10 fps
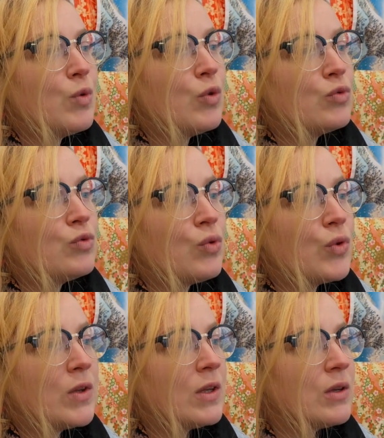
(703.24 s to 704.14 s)

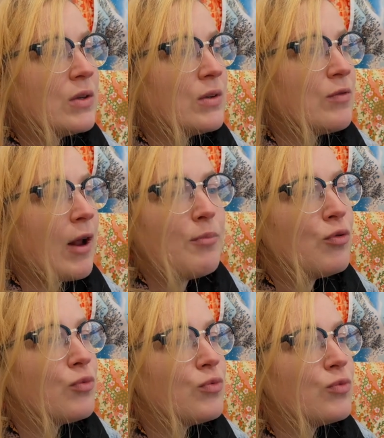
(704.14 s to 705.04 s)
autour des... Voilà,
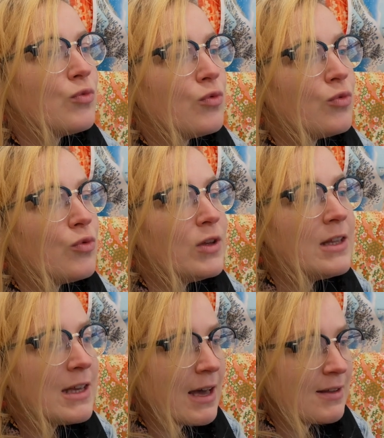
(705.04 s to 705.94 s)
pour, on est
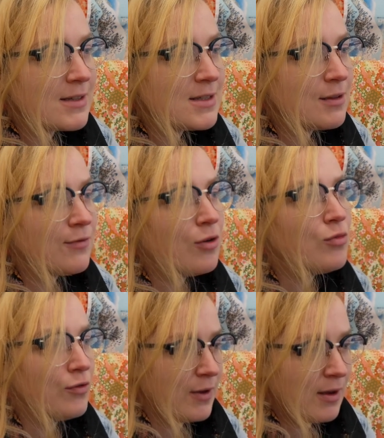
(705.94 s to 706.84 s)
des créatrices qui veulent
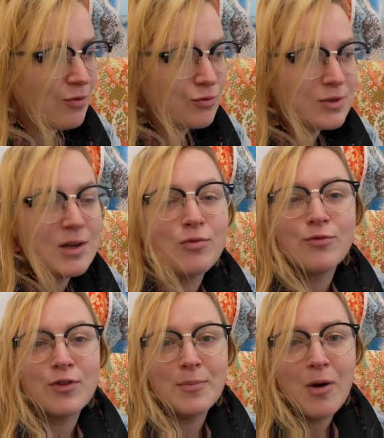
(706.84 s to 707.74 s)
mieux faire. On sait qu'on ne
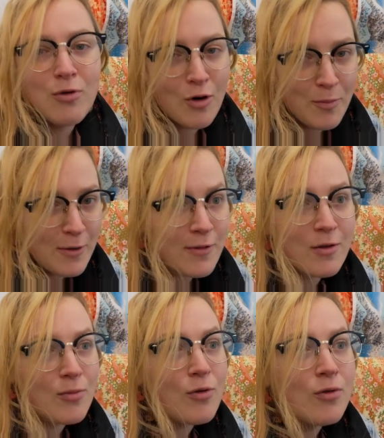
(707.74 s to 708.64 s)
fait pas encore
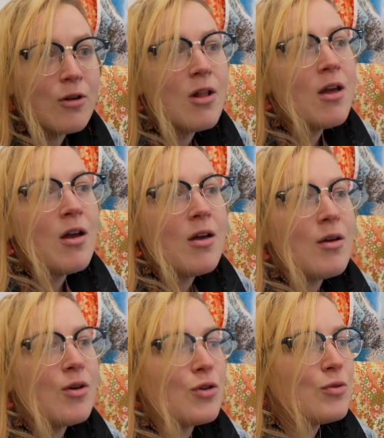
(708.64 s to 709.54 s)
parfaitement.
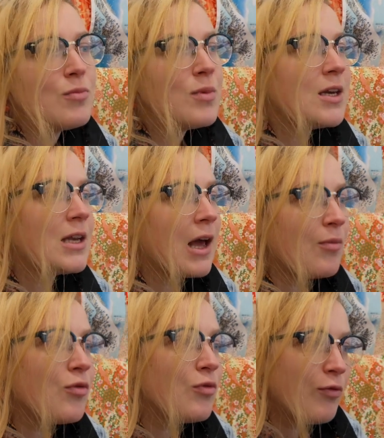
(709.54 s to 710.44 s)
mais
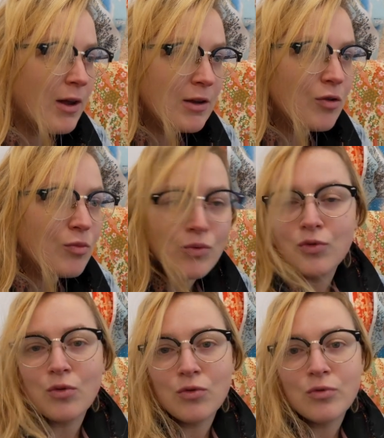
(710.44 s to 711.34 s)
clairement, on veut aller dans le bon
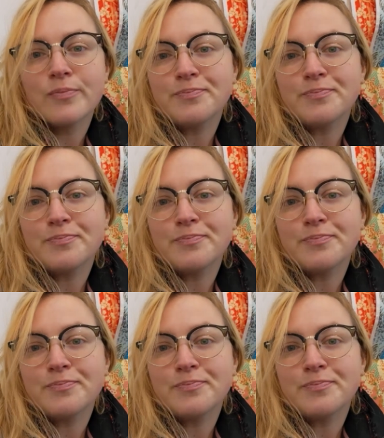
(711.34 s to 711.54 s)
sens.